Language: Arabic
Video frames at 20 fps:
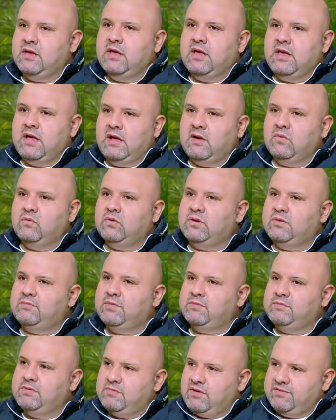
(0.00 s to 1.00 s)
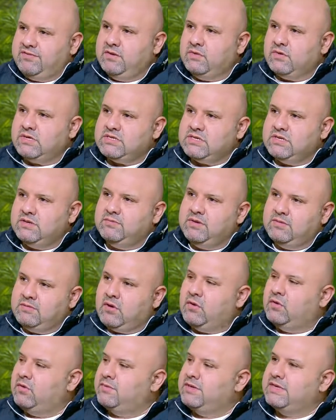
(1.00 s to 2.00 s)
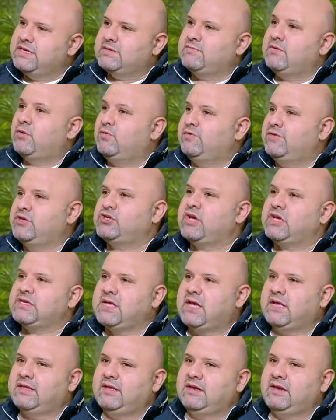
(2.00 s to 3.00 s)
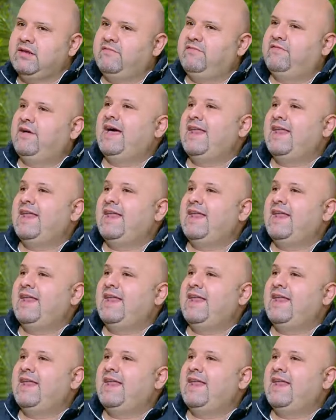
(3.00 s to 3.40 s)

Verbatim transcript: اول لما بيبقى في وزن بيبقى هو بالنسبه له في شخص قاعد بيبقى حاطط